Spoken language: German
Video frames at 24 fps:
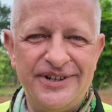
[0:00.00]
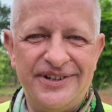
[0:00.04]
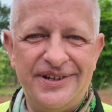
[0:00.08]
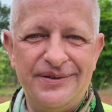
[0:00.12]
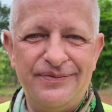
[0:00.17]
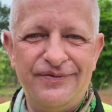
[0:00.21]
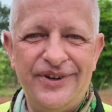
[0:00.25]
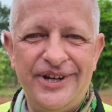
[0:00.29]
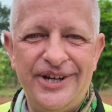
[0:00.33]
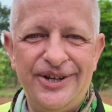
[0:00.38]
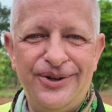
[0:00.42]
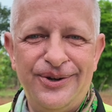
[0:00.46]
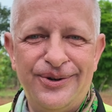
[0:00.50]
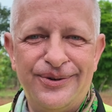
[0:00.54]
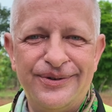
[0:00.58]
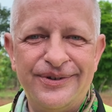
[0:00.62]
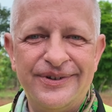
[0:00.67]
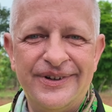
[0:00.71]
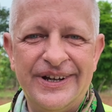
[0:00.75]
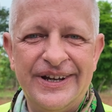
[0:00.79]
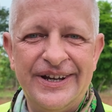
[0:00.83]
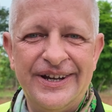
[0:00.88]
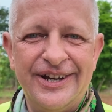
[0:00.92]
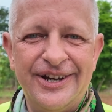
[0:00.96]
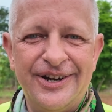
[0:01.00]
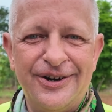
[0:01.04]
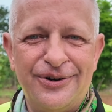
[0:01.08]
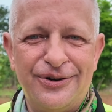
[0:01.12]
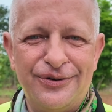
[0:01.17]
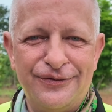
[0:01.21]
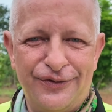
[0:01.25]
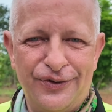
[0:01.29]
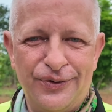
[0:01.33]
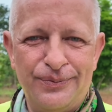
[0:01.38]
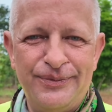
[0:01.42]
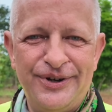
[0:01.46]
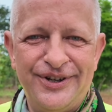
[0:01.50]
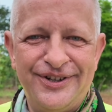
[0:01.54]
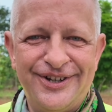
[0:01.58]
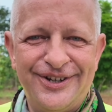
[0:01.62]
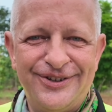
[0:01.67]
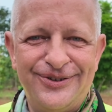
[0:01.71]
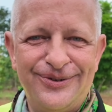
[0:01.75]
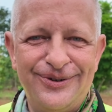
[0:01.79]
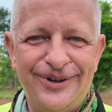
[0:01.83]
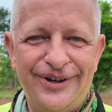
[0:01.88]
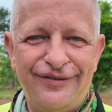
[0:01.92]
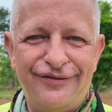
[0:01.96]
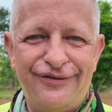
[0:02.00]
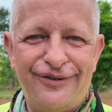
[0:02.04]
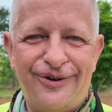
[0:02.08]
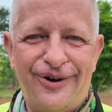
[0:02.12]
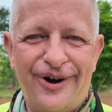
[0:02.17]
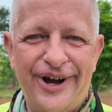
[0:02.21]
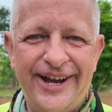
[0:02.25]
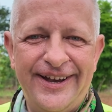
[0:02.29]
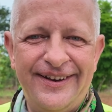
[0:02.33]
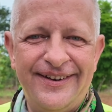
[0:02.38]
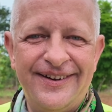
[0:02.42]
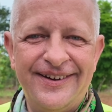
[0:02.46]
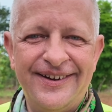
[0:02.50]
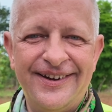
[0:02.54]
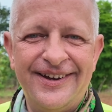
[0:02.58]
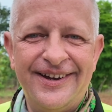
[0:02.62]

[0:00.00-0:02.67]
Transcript: mit dem Video und würde mich natürlich freuen,